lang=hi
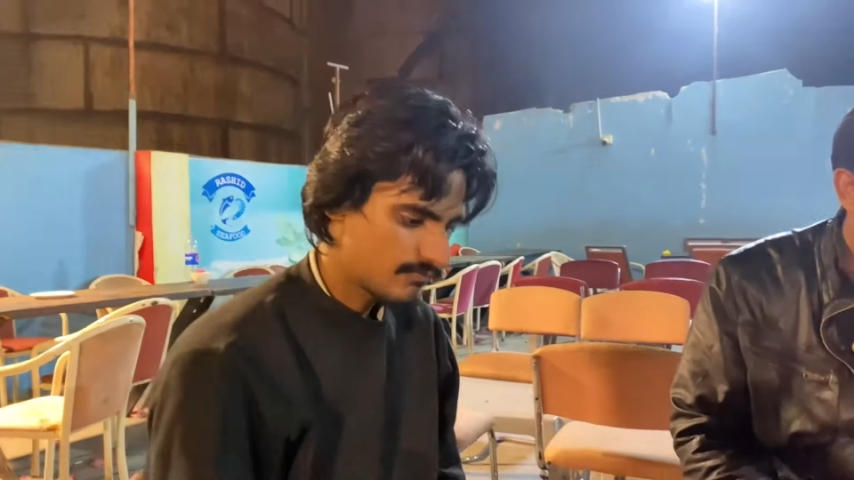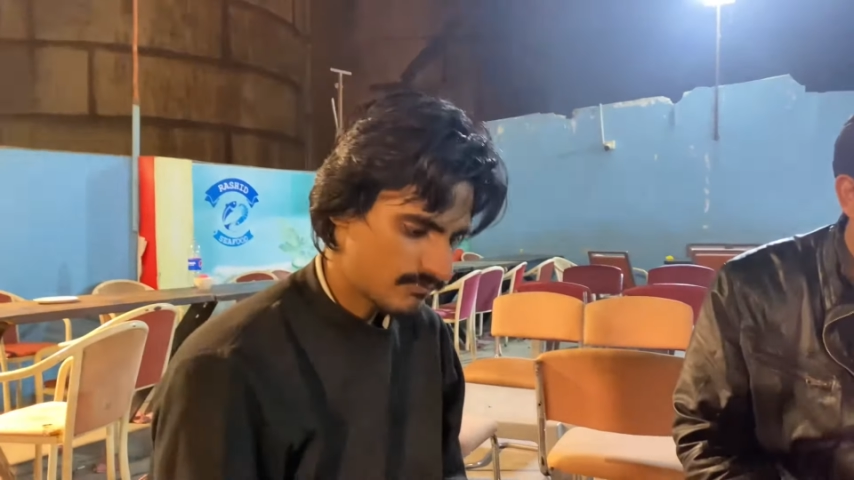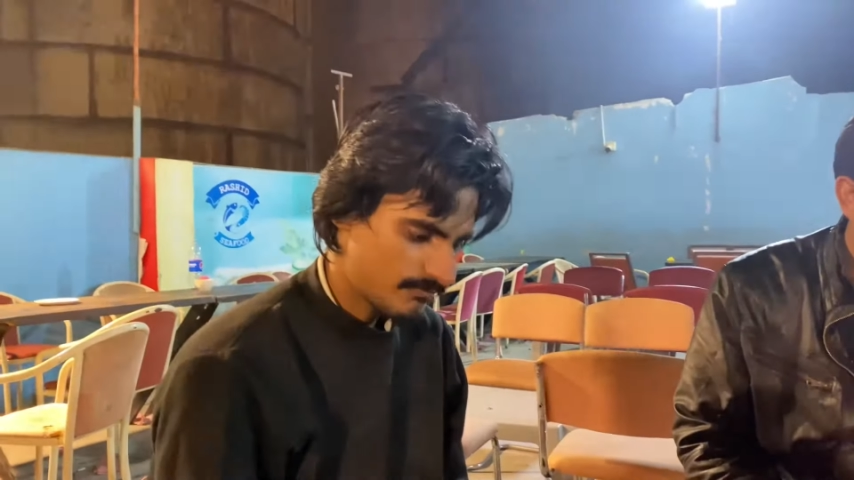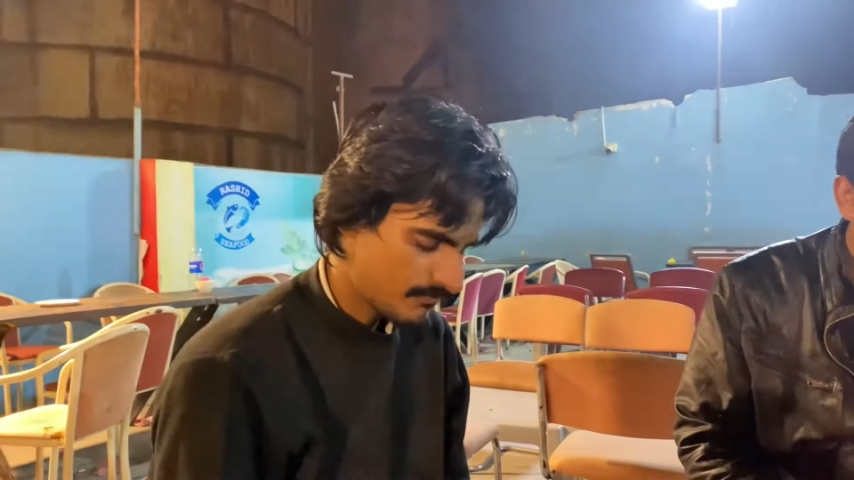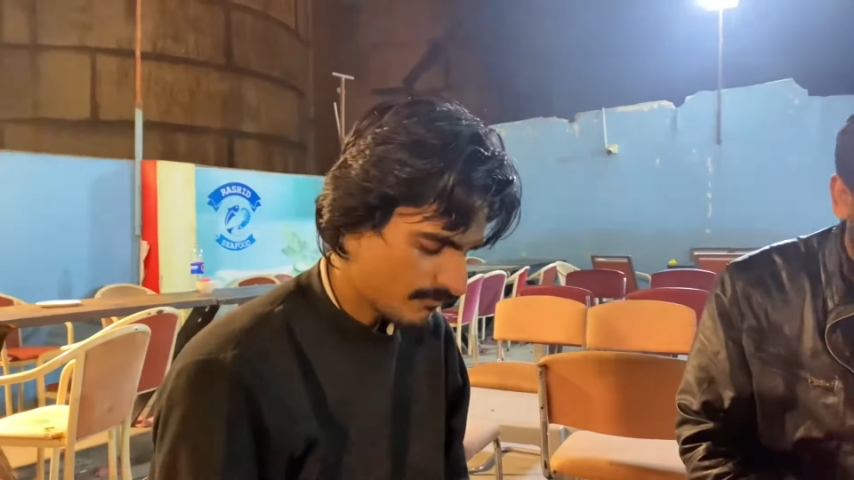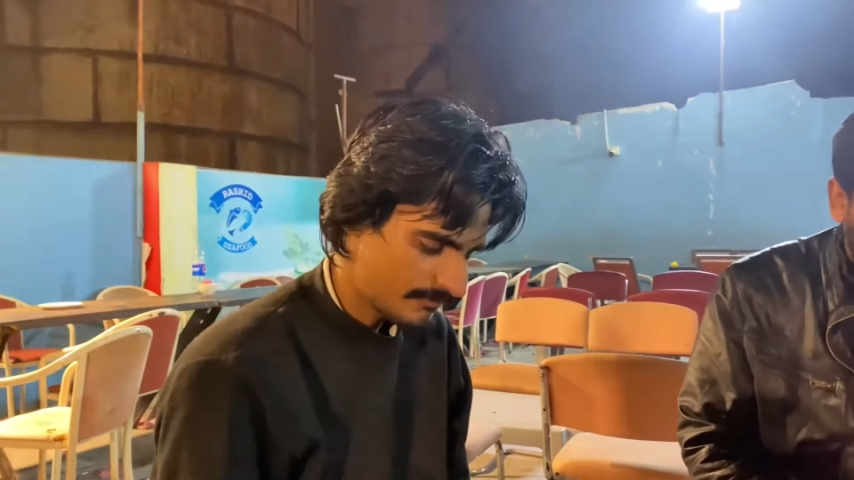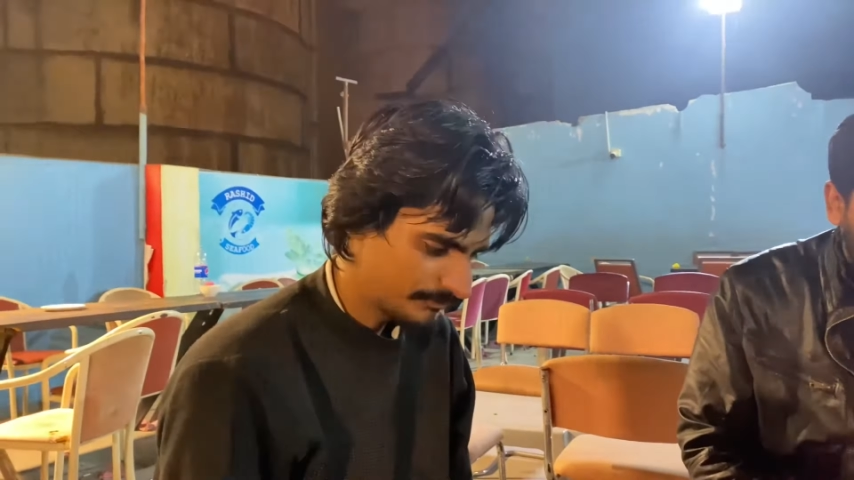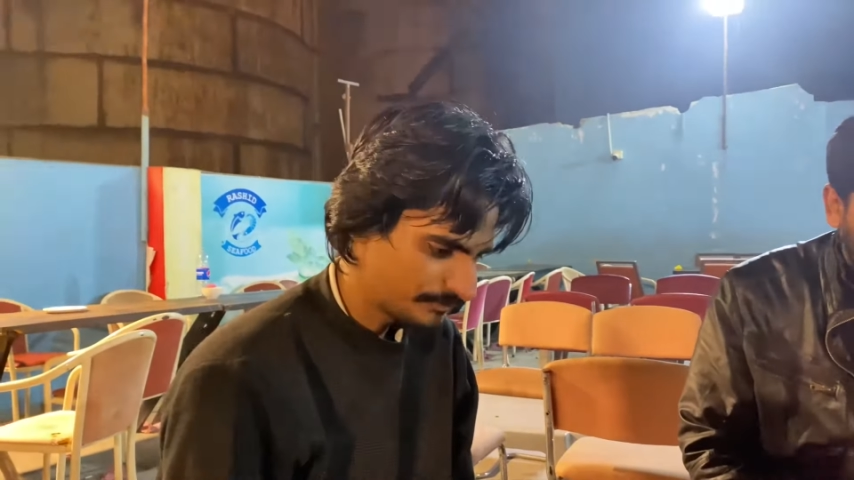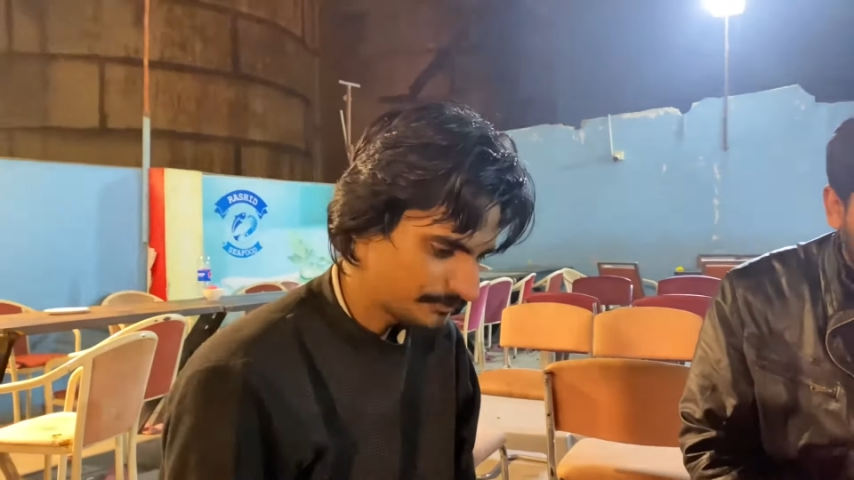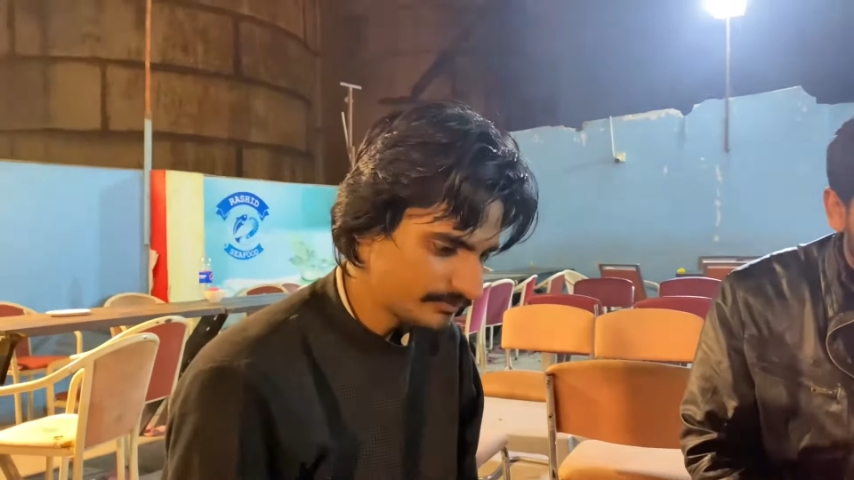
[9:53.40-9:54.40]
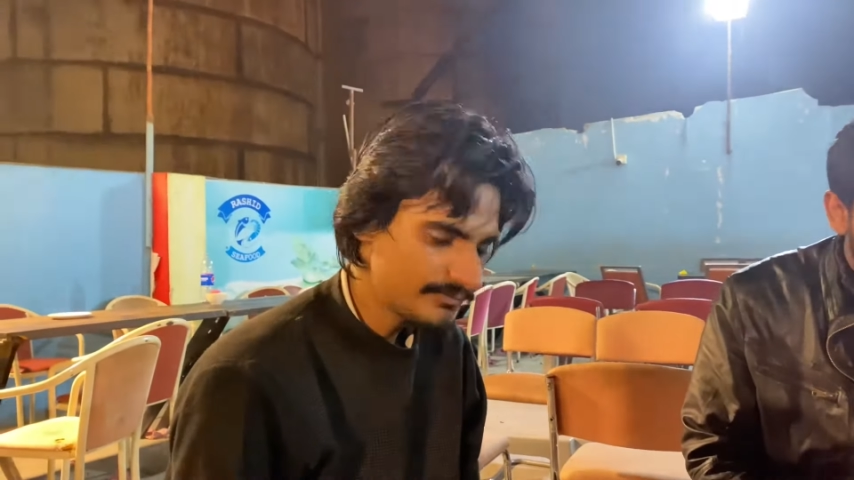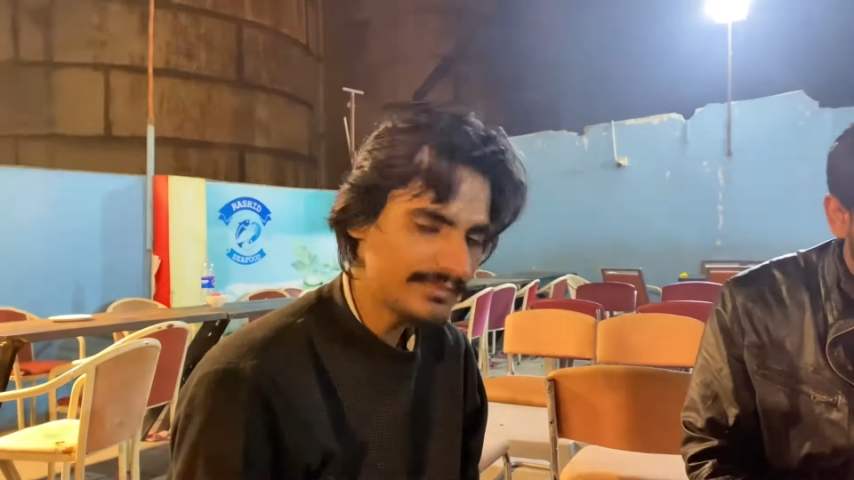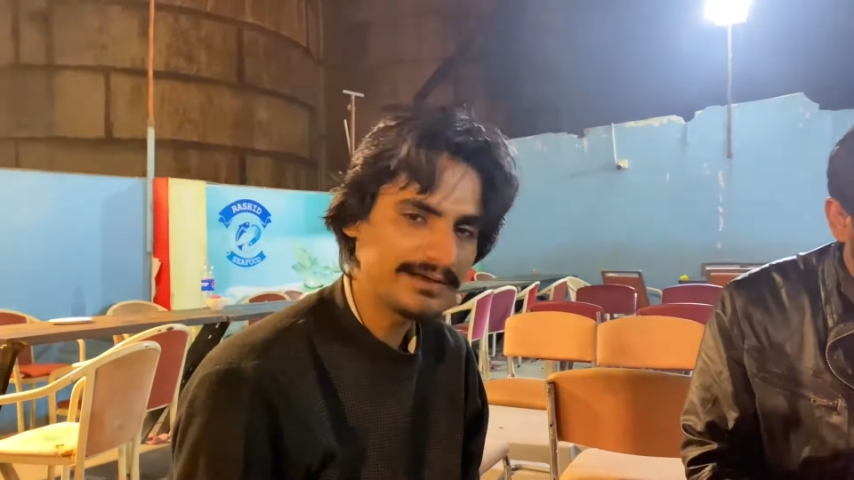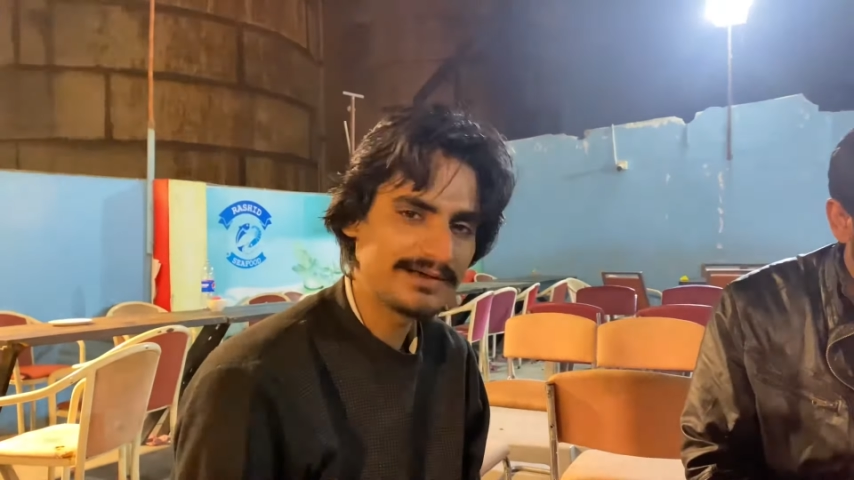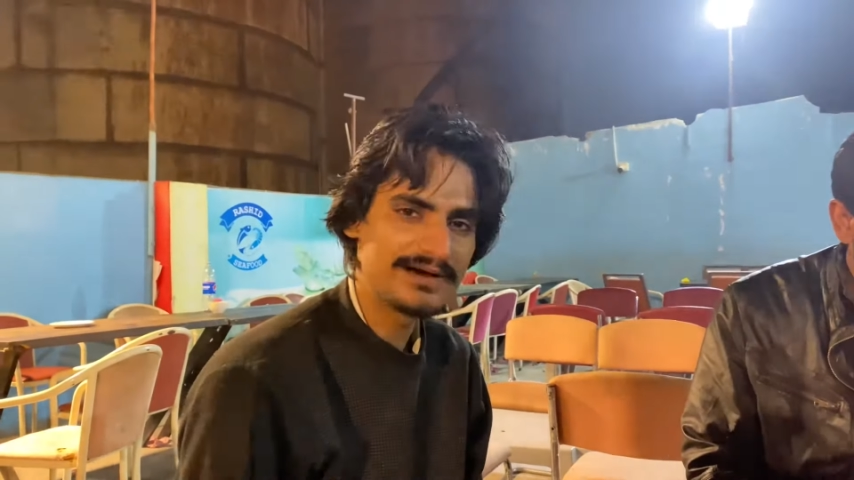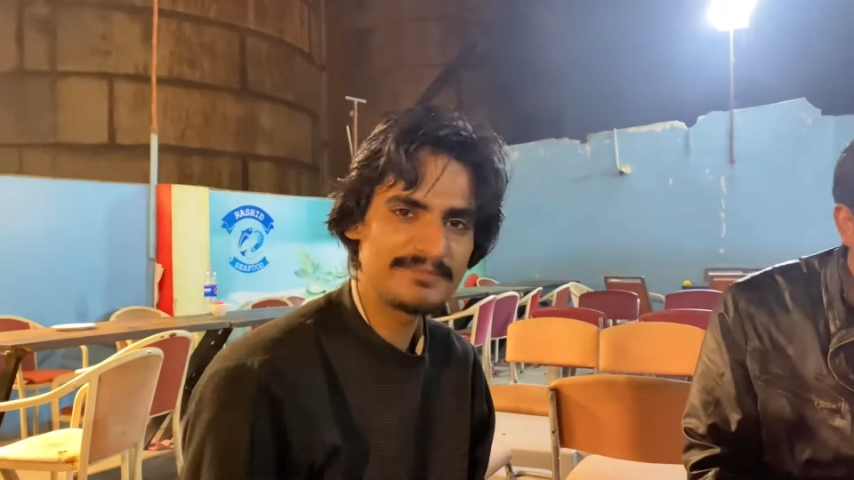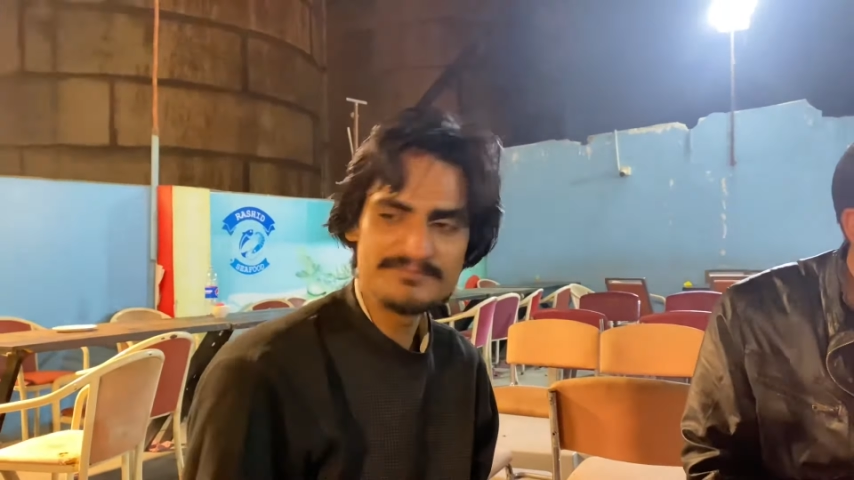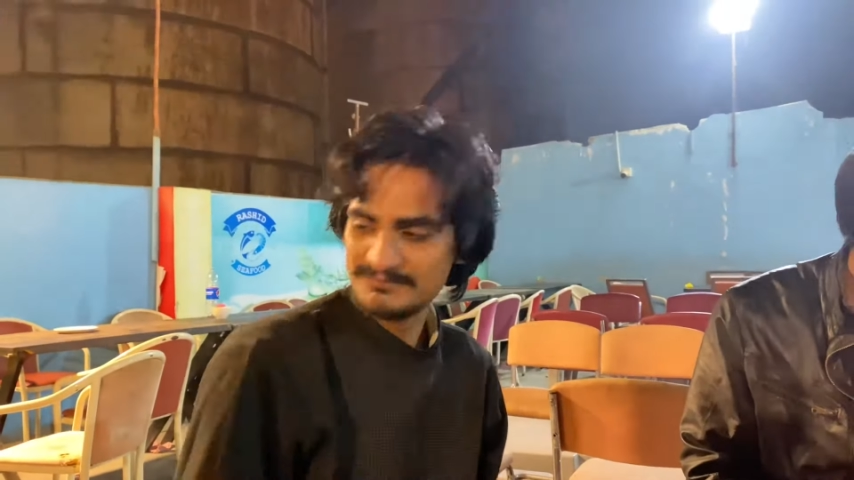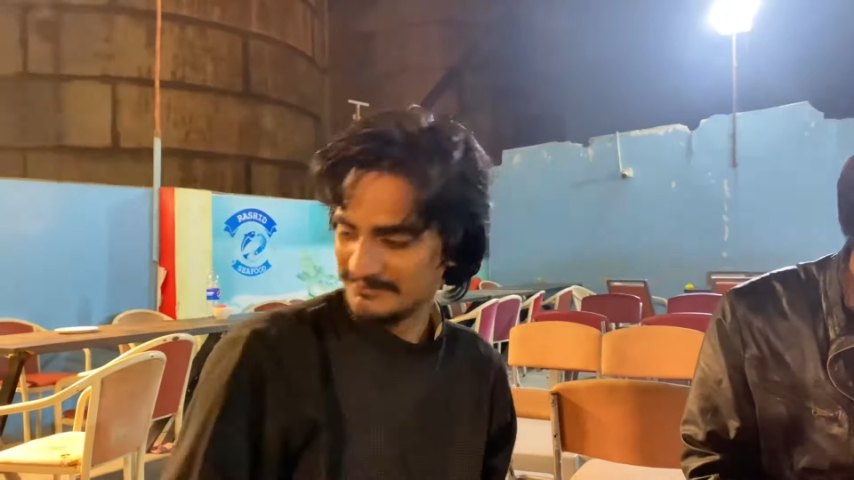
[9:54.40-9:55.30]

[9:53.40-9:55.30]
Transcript: खा के क्या हो गया भाई गरम